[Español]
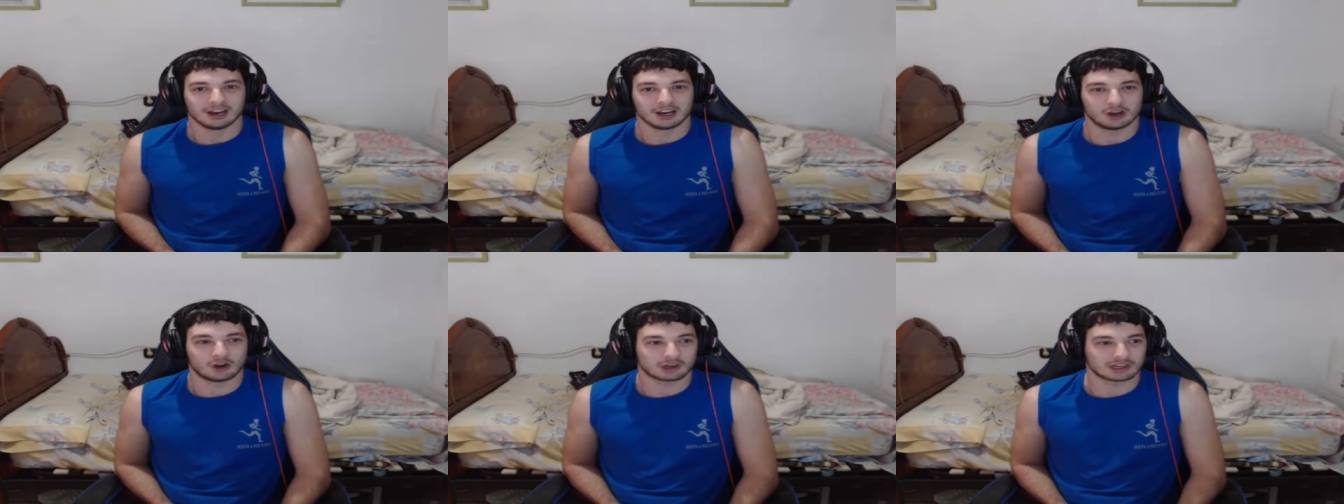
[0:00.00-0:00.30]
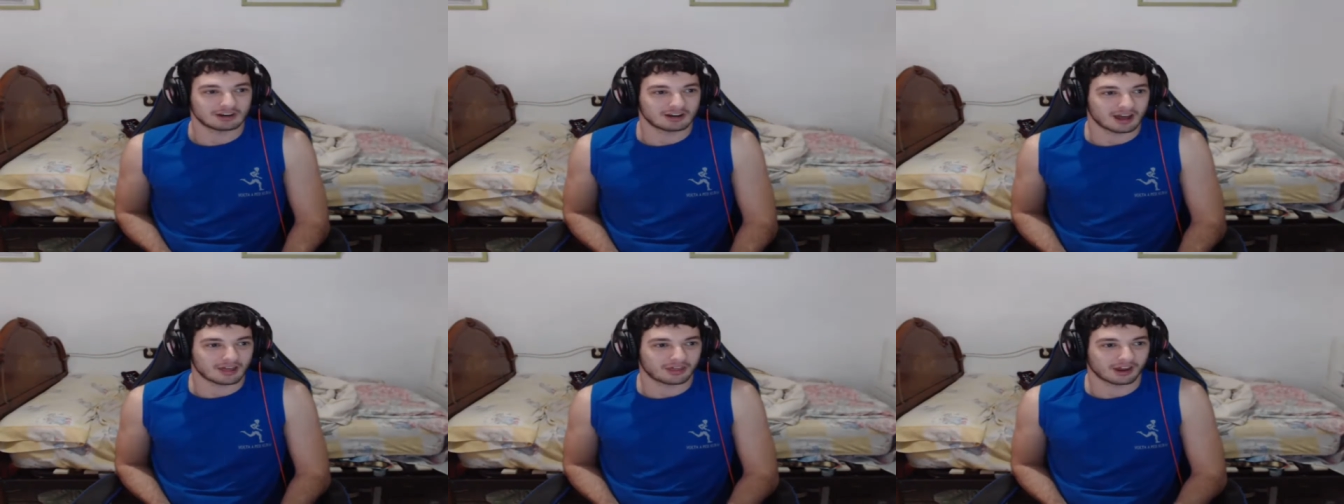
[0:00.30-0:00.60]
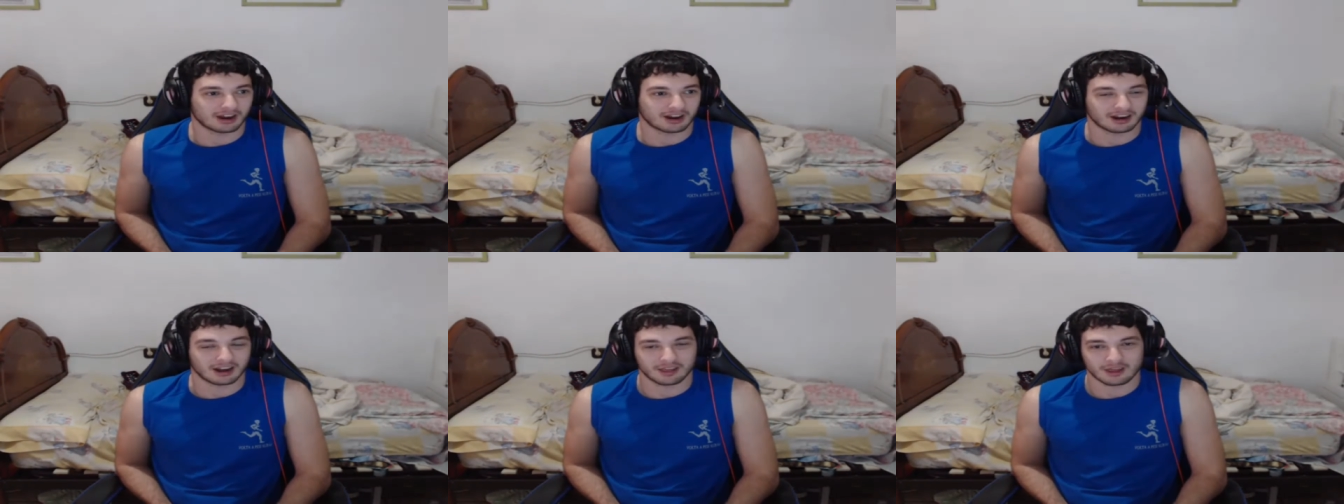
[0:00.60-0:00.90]
no saben
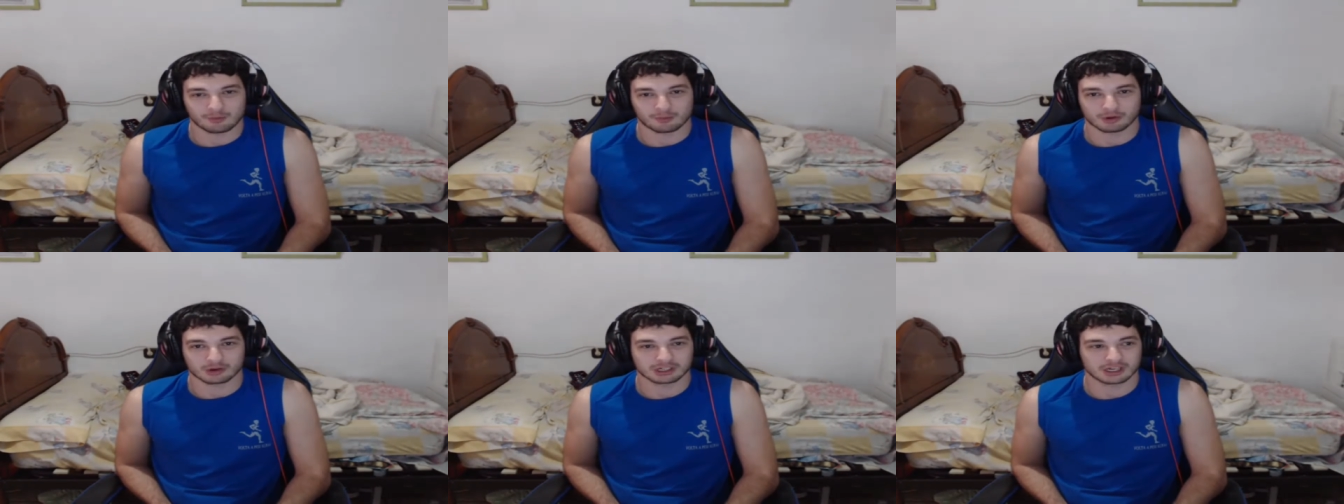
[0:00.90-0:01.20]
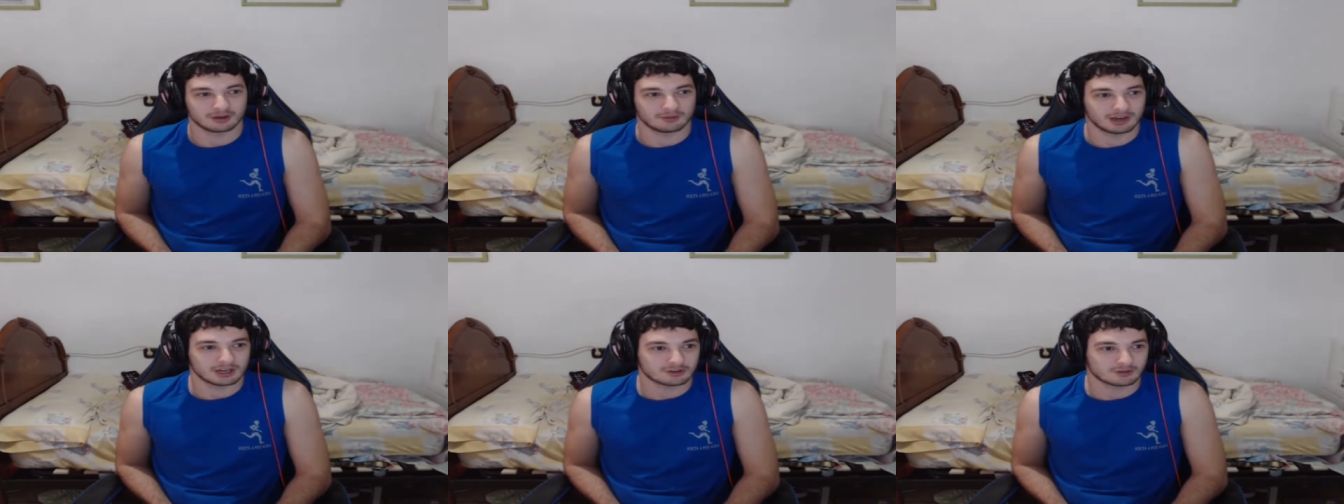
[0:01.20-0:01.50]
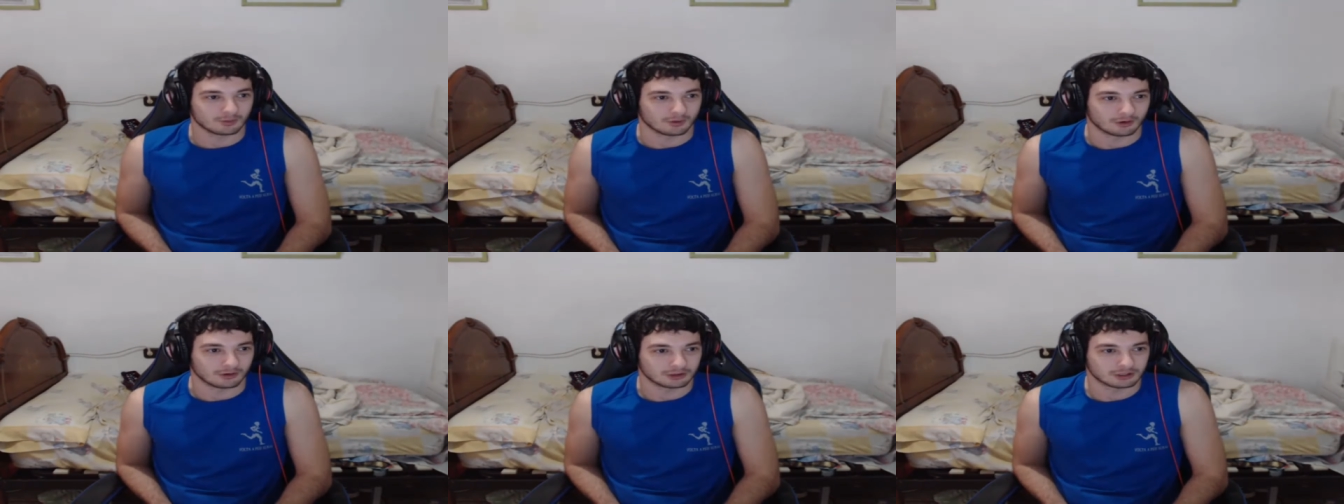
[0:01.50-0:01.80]
hacer nada por sí
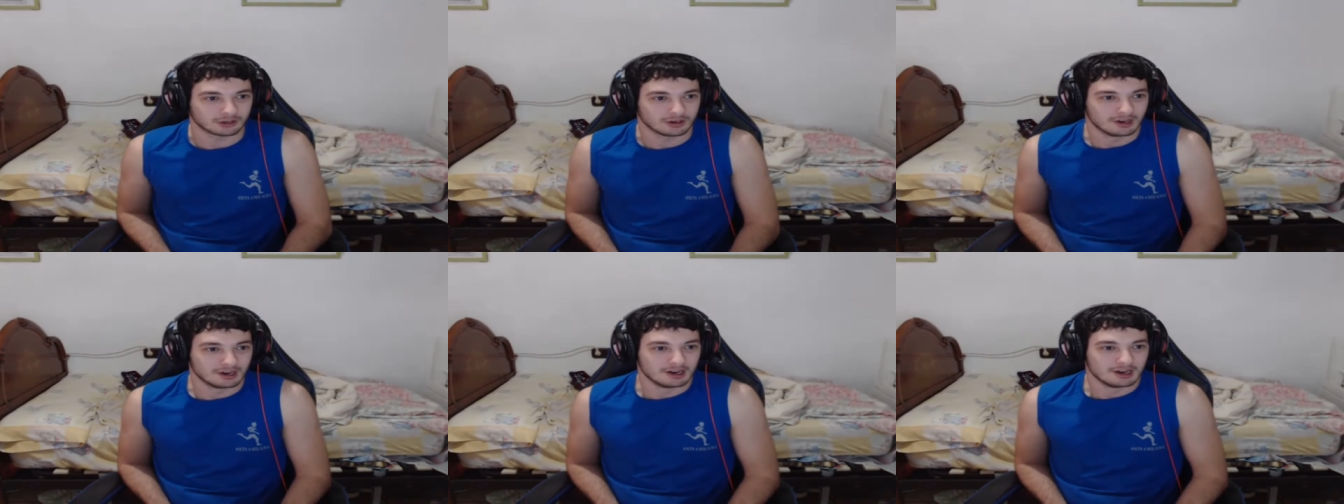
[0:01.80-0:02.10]
mismos.